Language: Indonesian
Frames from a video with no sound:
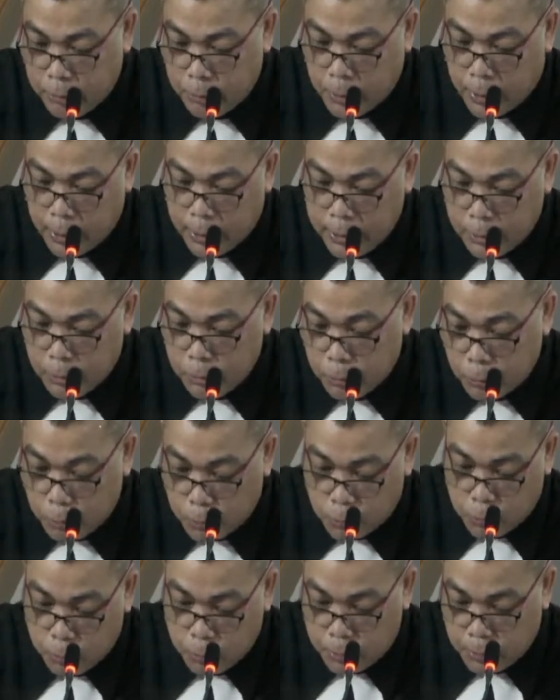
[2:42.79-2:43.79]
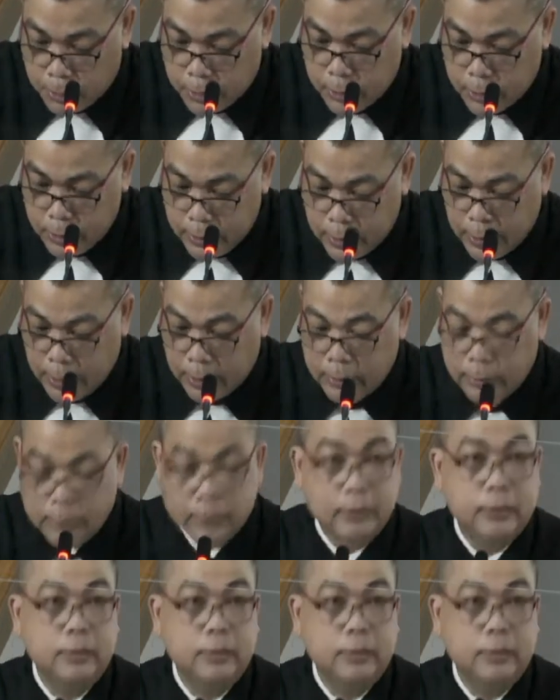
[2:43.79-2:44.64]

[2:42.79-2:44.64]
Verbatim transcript: berani untuk memastikan